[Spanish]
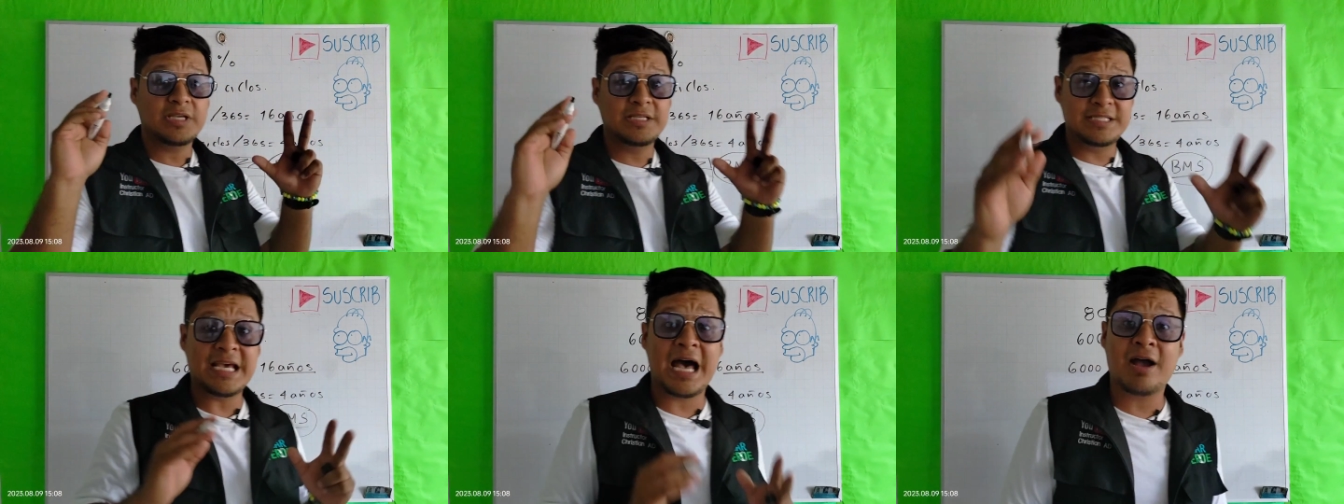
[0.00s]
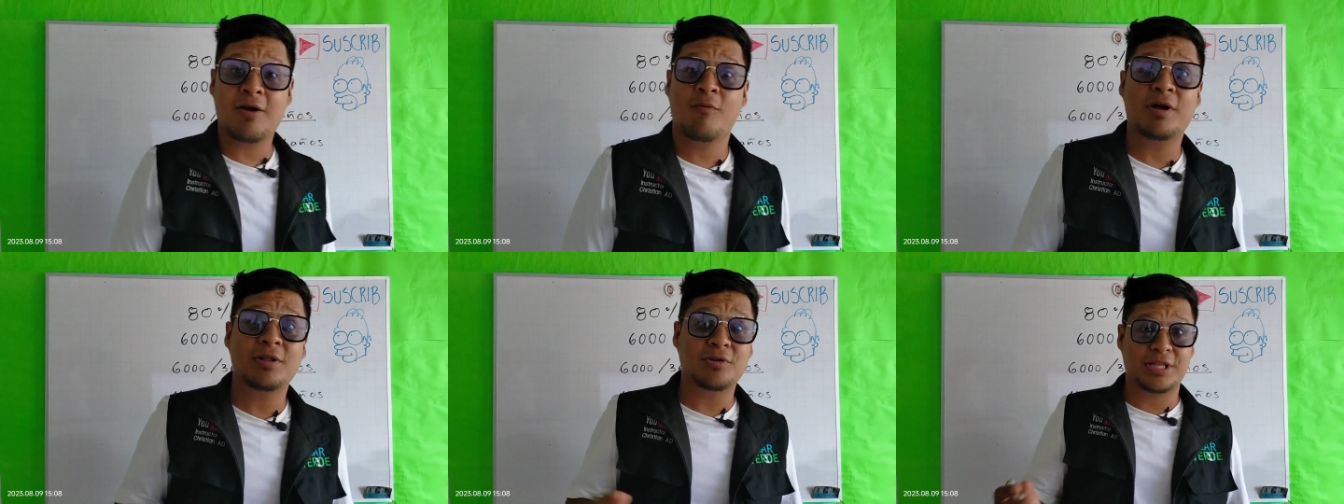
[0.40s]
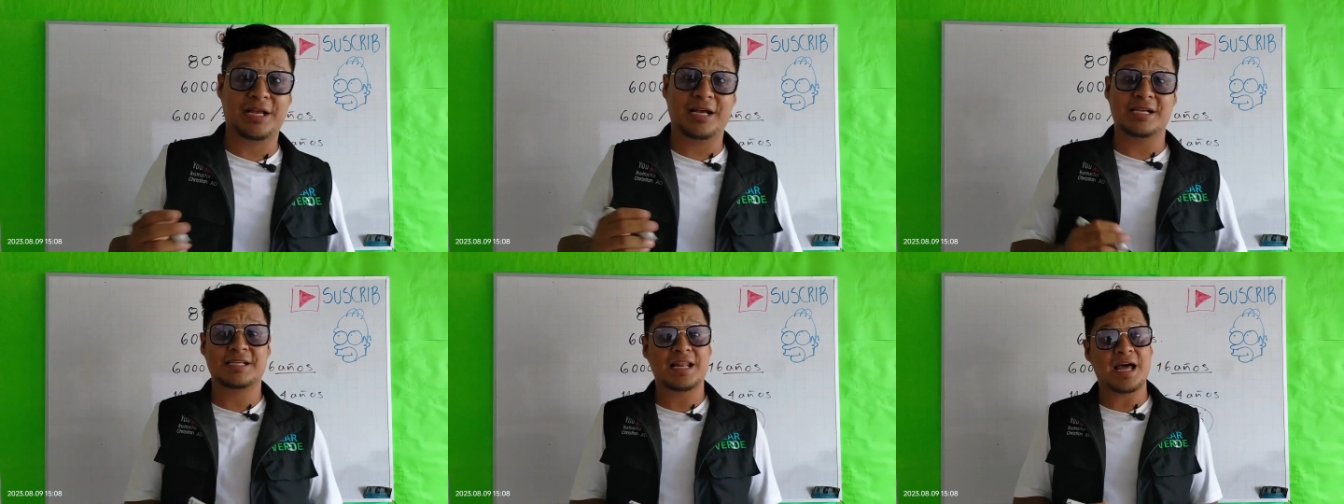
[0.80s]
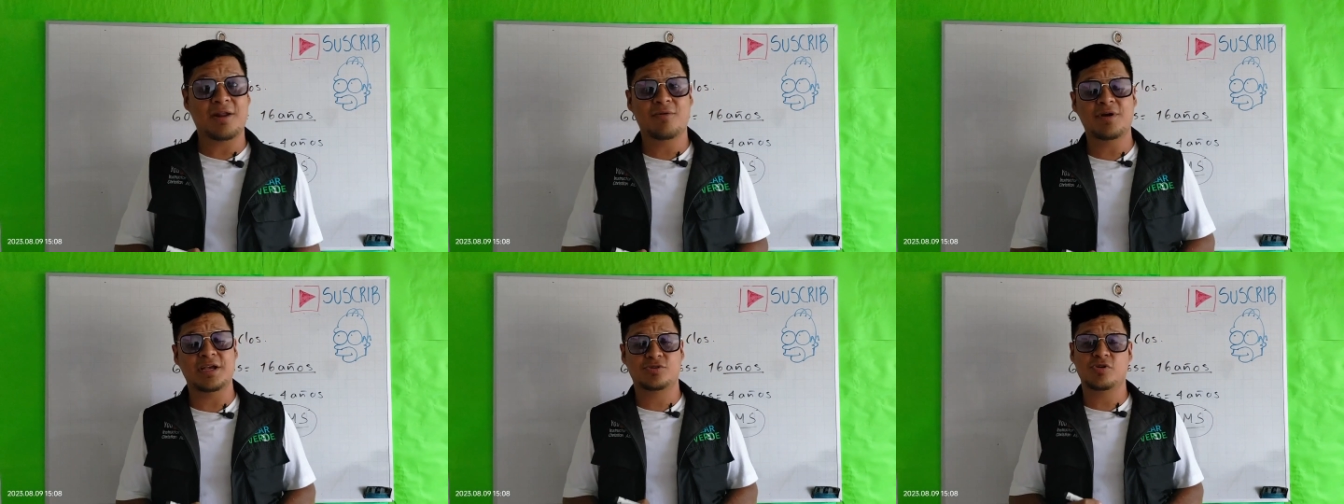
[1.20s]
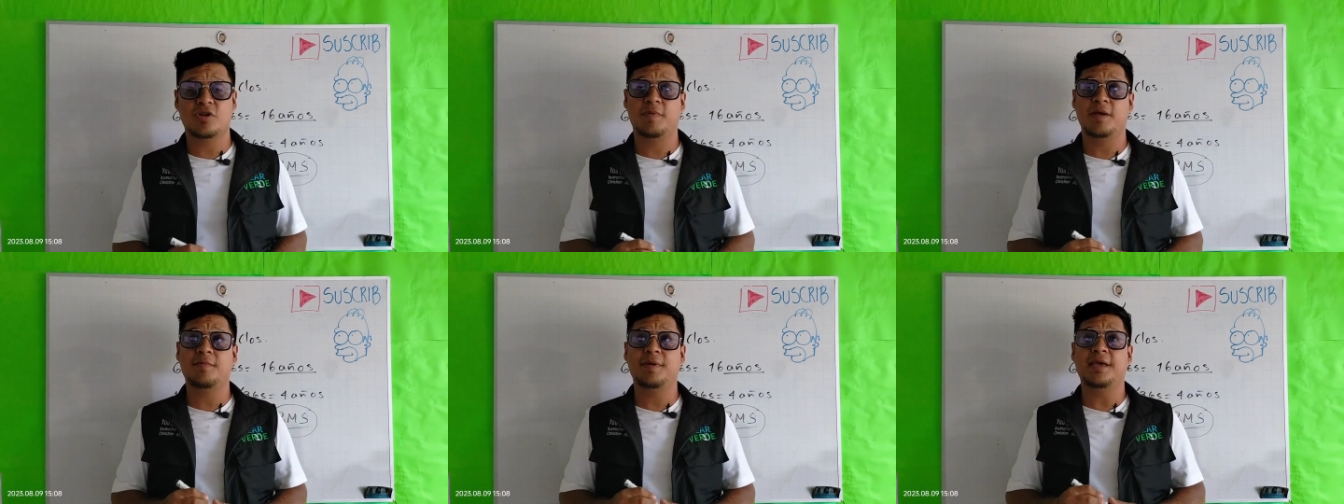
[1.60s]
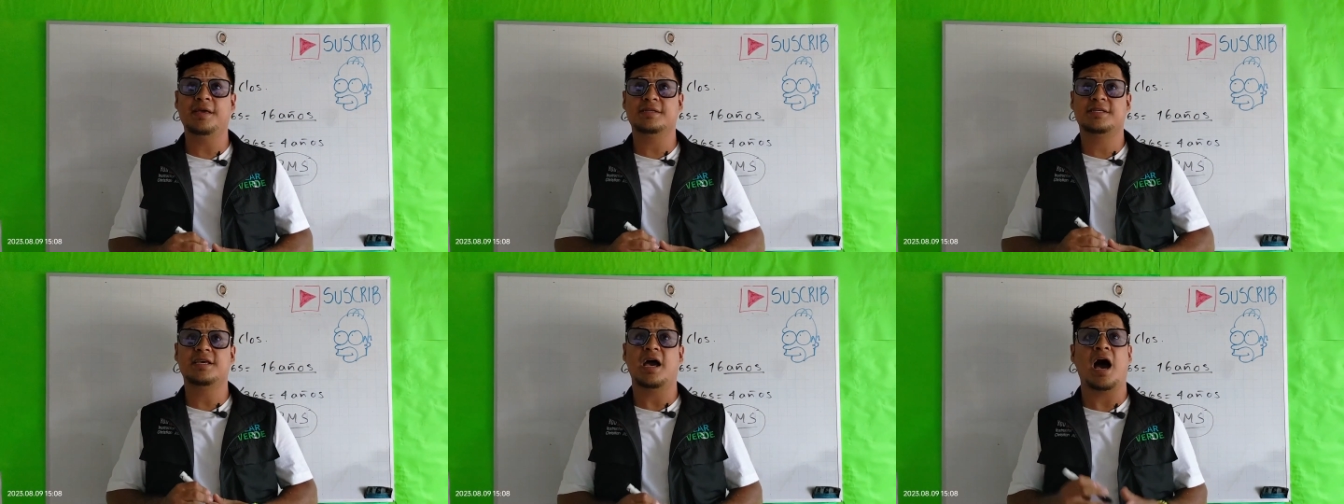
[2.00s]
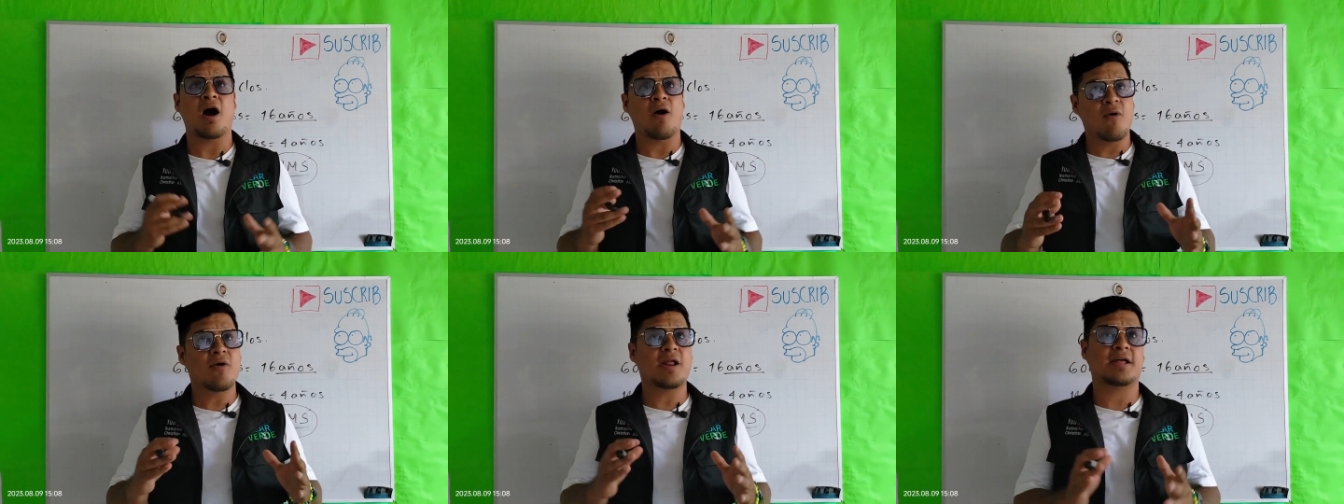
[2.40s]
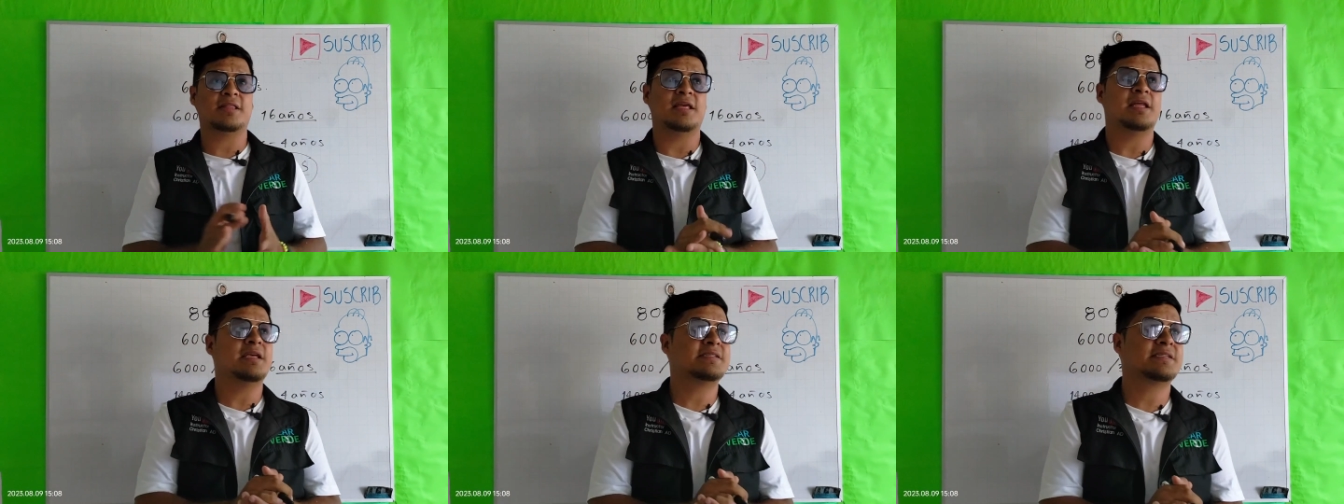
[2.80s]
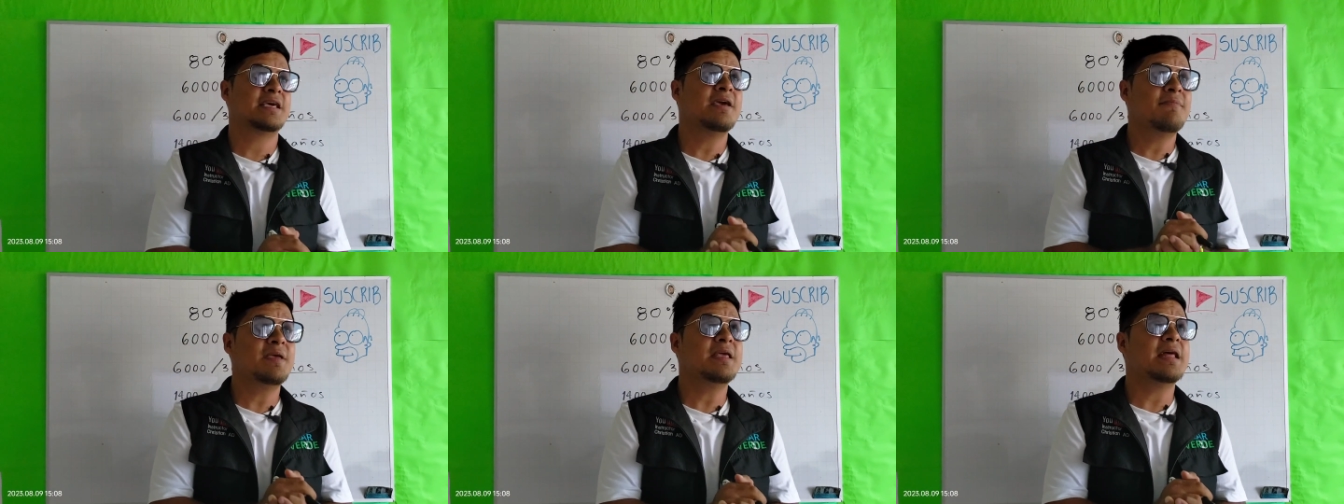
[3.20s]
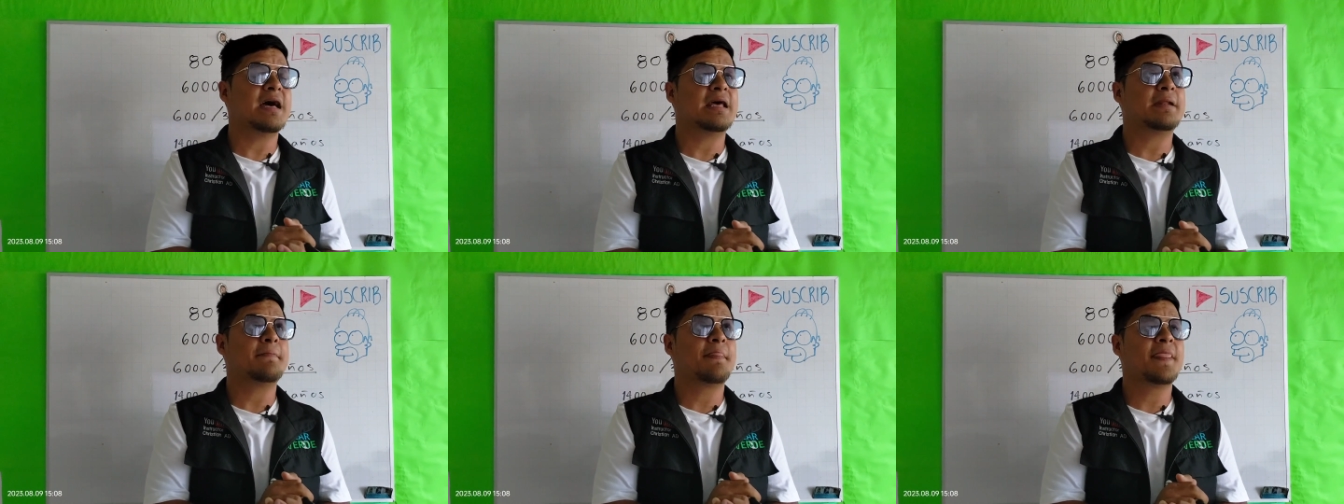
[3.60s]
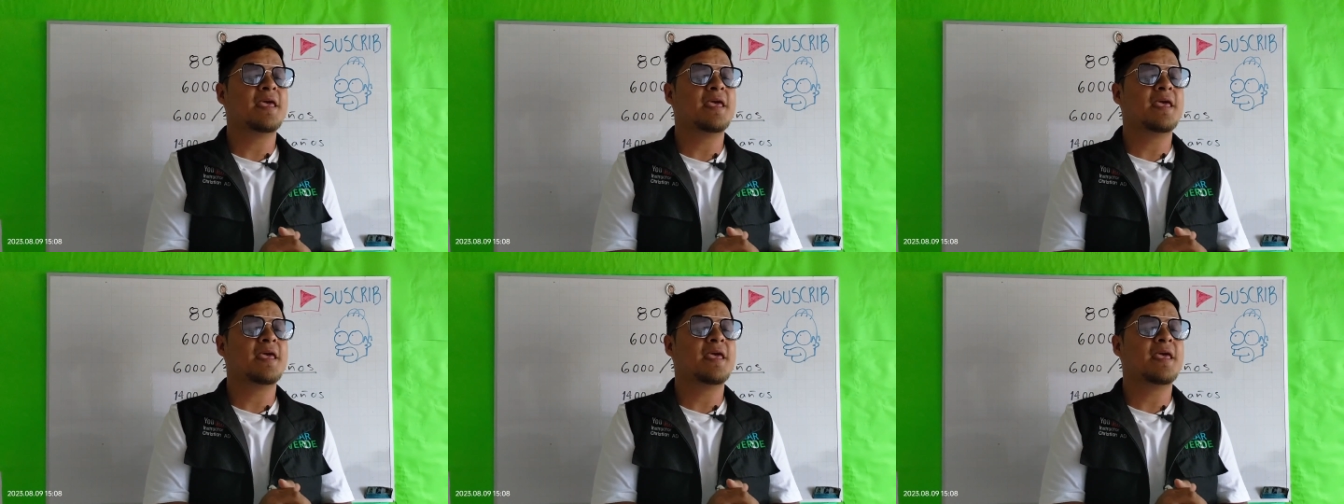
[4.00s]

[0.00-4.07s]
Ya cuando tengas claro eso, el BMS, ahora tenés que mirar